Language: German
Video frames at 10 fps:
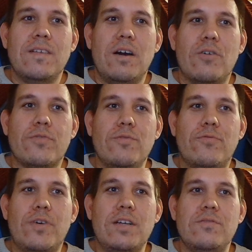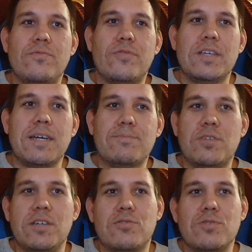Auf jeden Fall. Vielleicht habt
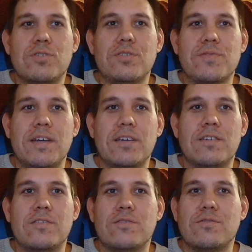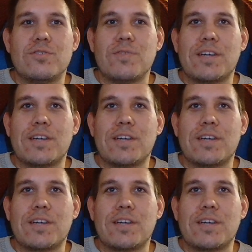ihr ja Glück. Das wäre das wär